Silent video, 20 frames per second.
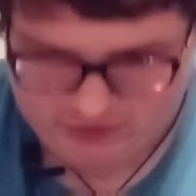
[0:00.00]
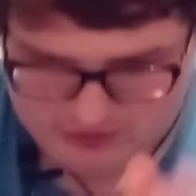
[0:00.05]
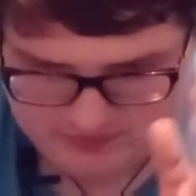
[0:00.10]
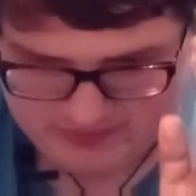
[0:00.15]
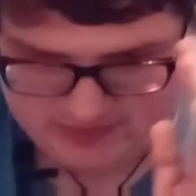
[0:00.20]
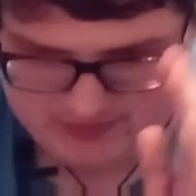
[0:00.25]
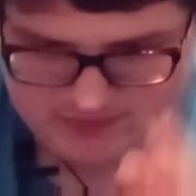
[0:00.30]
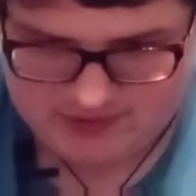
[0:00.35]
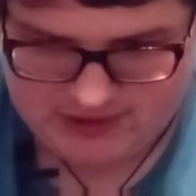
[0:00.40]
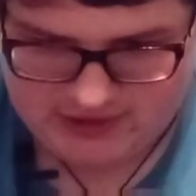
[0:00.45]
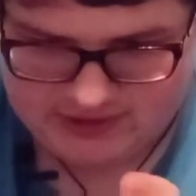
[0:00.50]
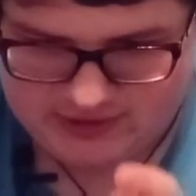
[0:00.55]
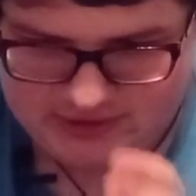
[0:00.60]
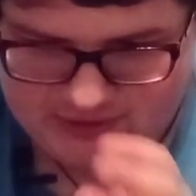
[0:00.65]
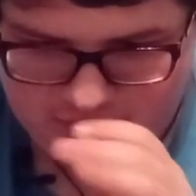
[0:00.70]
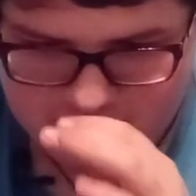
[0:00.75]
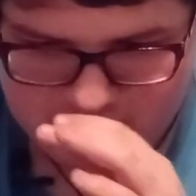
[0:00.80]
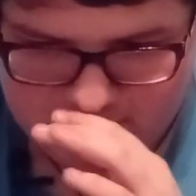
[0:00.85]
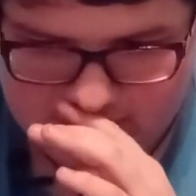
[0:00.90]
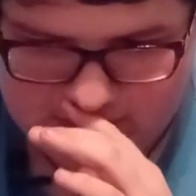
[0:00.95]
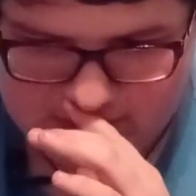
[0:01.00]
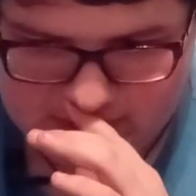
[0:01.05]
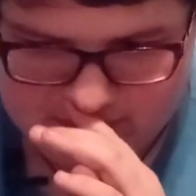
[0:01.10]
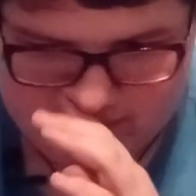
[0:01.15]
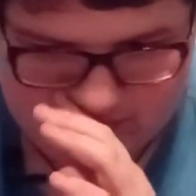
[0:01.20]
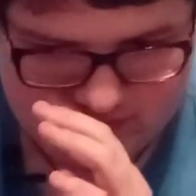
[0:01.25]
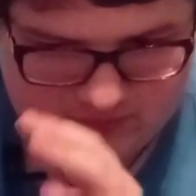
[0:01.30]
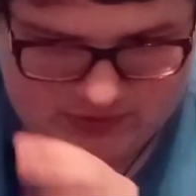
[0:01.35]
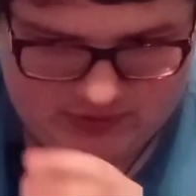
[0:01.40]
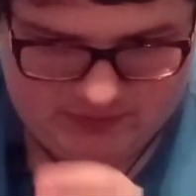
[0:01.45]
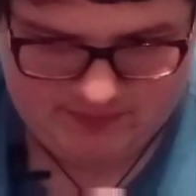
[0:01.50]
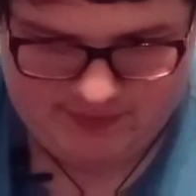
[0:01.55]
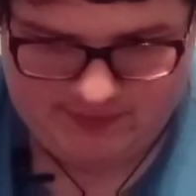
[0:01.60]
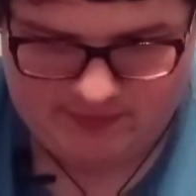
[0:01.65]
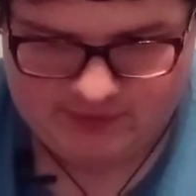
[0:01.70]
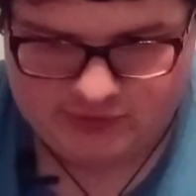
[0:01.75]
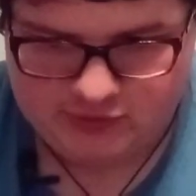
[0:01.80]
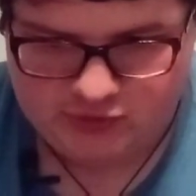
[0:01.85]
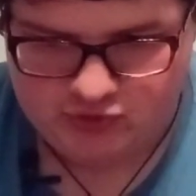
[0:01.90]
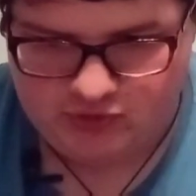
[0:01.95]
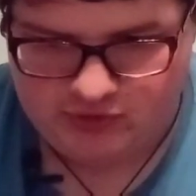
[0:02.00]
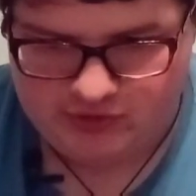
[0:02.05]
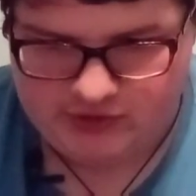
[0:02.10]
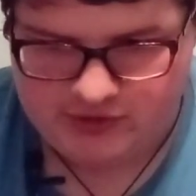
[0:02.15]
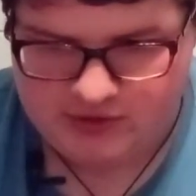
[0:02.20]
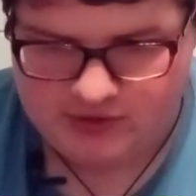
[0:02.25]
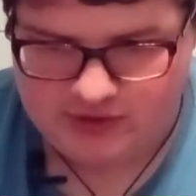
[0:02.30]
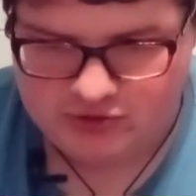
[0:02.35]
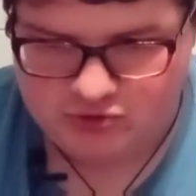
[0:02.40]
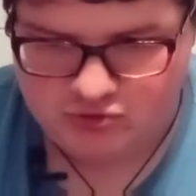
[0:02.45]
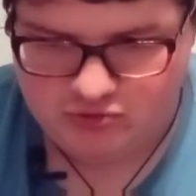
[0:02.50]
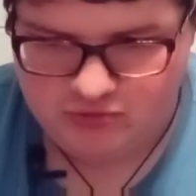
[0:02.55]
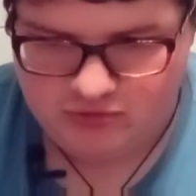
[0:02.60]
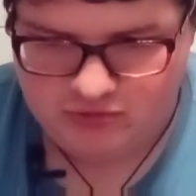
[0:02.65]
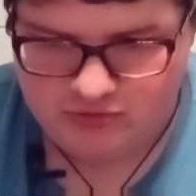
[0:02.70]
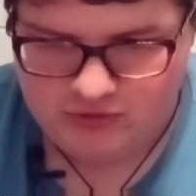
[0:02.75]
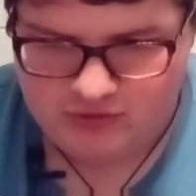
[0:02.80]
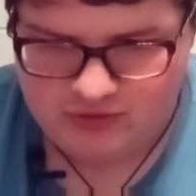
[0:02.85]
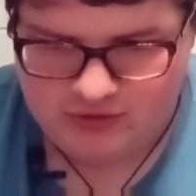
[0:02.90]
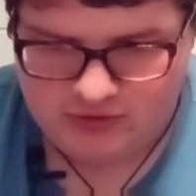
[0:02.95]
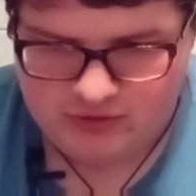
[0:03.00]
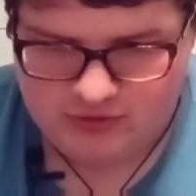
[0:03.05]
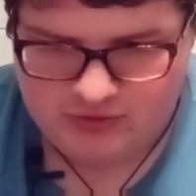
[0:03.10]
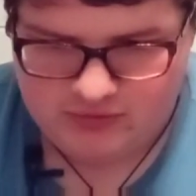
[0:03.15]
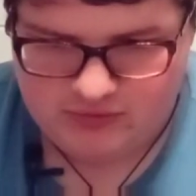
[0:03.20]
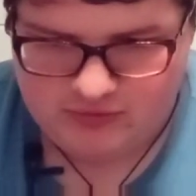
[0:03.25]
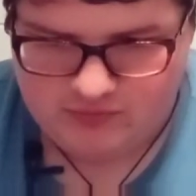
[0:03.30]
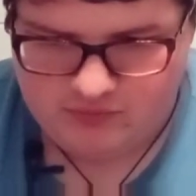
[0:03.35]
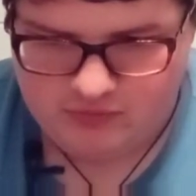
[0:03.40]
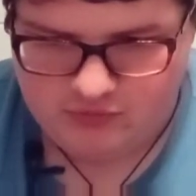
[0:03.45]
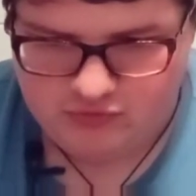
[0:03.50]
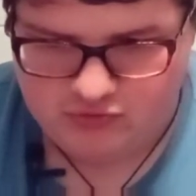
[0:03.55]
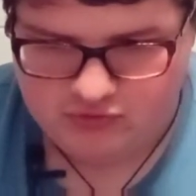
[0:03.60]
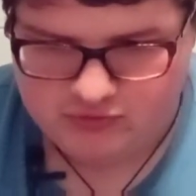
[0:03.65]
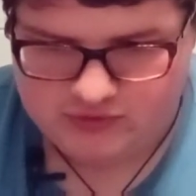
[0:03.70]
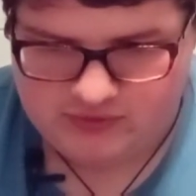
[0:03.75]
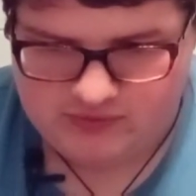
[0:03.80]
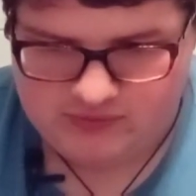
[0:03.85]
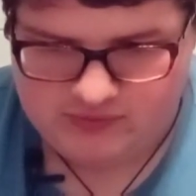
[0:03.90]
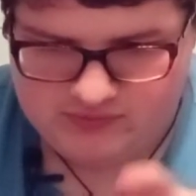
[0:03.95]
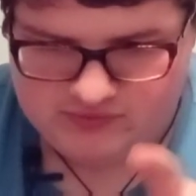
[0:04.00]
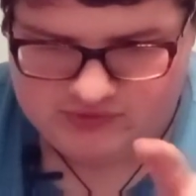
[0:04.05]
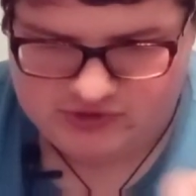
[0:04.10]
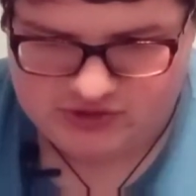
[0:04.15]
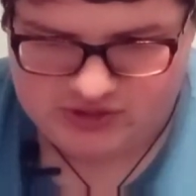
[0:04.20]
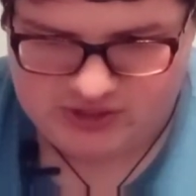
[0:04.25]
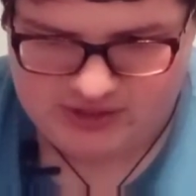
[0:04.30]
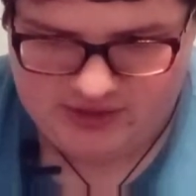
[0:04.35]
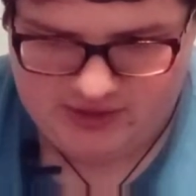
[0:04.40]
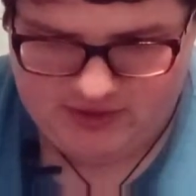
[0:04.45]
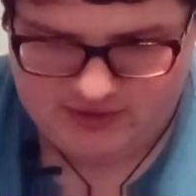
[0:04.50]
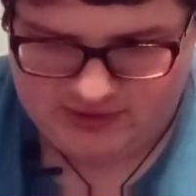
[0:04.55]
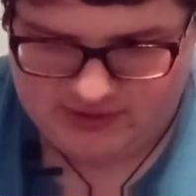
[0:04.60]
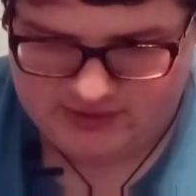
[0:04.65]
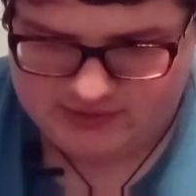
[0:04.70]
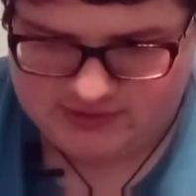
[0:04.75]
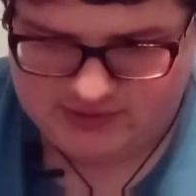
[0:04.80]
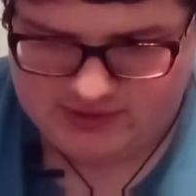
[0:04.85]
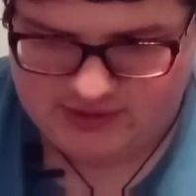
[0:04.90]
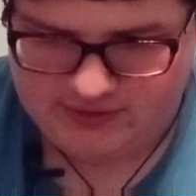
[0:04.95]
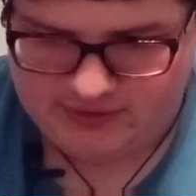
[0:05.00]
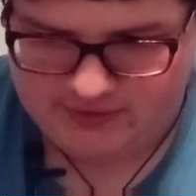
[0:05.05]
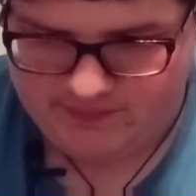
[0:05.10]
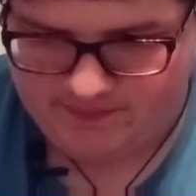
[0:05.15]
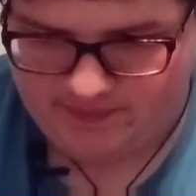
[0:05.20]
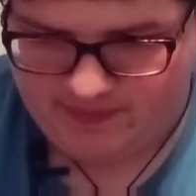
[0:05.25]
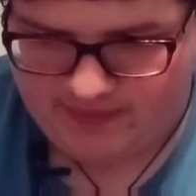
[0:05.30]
имени меня, да, вот они, меня повесит, что они хорошо полуостров и флеш-рояль, так, средний.